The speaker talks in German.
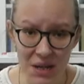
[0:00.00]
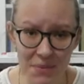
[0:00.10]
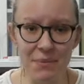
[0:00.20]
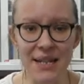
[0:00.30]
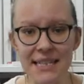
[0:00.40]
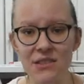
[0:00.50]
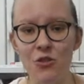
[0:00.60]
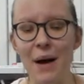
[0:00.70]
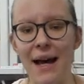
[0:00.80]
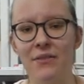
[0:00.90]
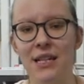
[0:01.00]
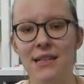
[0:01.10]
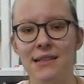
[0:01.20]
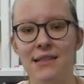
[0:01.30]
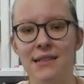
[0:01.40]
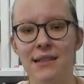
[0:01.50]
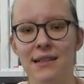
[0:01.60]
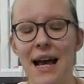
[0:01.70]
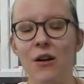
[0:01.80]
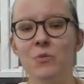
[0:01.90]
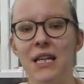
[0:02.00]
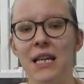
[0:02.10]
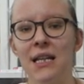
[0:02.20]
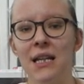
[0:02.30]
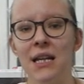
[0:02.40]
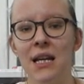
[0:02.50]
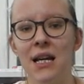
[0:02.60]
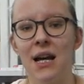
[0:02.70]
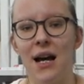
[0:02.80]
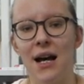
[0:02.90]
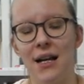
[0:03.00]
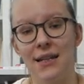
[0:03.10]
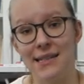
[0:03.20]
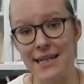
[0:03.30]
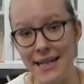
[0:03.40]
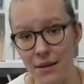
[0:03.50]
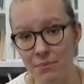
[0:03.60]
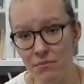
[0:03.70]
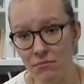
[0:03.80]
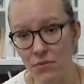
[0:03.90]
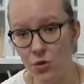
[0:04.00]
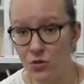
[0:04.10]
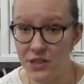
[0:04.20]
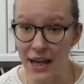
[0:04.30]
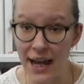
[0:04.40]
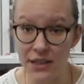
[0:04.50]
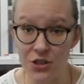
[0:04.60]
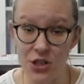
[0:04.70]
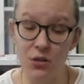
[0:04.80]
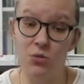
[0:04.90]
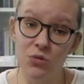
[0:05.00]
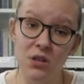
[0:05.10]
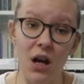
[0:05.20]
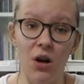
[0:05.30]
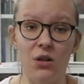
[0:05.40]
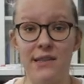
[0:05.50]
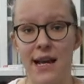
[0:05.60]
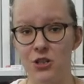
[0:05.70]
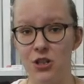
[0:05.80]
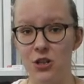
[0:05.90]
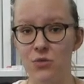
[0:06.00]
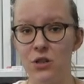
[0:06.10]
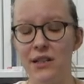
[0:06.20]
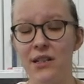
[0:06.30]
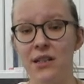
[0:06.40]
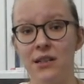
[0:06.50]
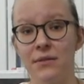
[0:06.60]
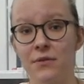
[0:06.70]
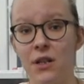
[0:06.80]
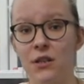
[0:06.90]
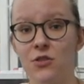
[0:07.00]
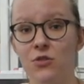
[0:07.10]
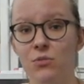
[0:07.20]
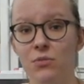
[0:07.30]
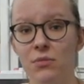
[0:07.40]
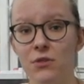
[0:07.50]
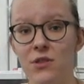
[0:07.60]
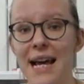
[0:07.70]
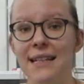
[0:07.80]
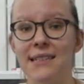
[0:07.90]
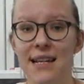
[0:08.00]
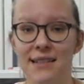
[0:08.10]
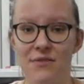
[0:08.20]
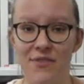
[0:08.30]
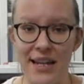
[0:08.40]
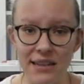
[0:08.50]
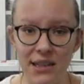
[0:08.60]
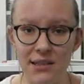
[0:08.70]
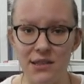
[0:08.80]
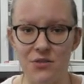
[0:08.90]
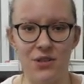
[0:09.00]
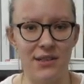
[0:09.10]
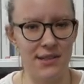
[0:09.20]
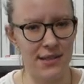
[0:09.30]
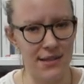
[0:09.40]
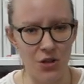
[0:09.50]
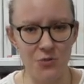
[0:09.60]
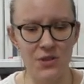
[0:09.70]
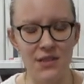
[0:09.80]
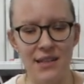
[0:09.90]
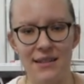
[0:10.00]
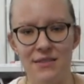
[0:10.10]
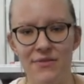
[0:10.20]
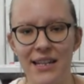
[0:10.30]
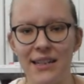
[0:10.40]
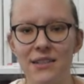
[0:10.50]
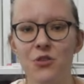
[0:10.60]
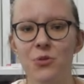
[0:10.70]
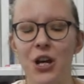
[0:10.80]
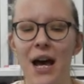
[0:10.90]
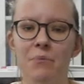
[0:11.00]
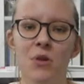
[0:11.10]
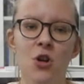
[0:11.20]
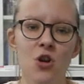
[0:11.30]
in meinem nächsten Roman wird es darum gehen, äh, das Leben österreichischer und auch serbischer Jugendliche zum, zur Zeit des Ersten Weltkriegs, also des, des Ausbruchs des Ersten Weltkriegs zu beschreiben.